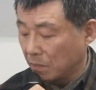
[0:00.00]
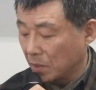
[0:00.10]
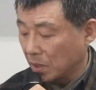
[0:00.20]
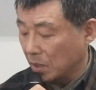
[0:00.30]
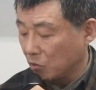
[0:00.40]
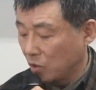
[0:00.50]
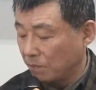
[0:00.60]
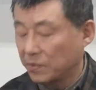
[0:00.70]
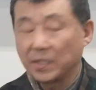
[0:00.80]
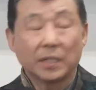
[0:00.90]
어,
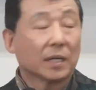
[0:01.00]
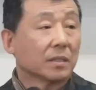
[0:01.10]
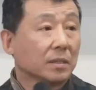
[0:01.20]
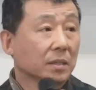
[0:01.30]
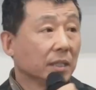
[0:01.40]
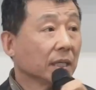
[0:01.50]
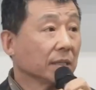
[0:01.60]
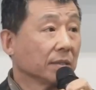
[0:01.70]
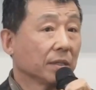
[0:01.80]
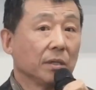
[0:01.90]
UFJ라는 은행이 있어요.